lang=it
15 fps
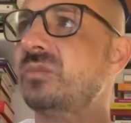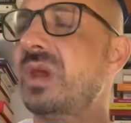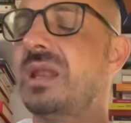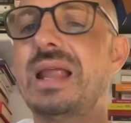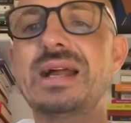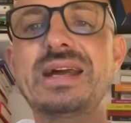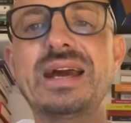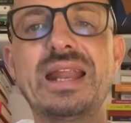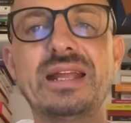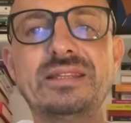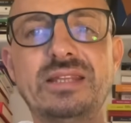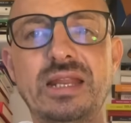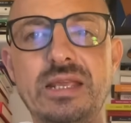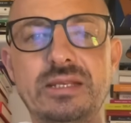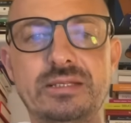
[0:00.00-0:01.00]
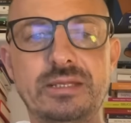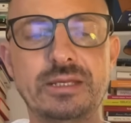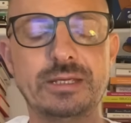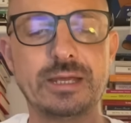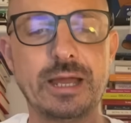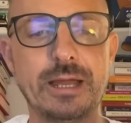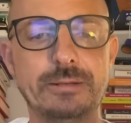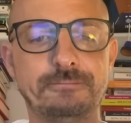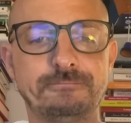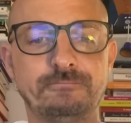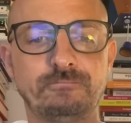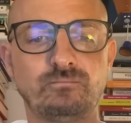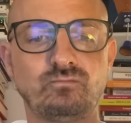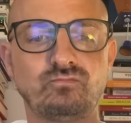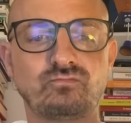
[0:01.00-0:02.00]
la caratteristica,
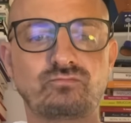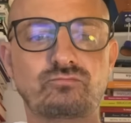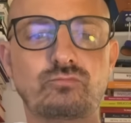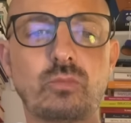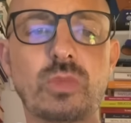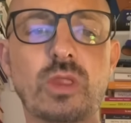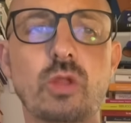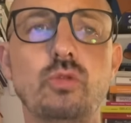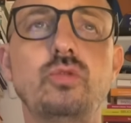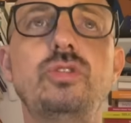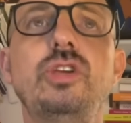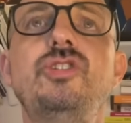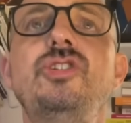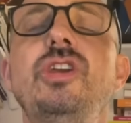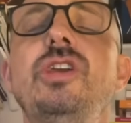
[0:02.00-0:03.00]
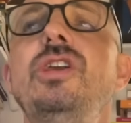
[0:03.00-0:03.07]
tu dici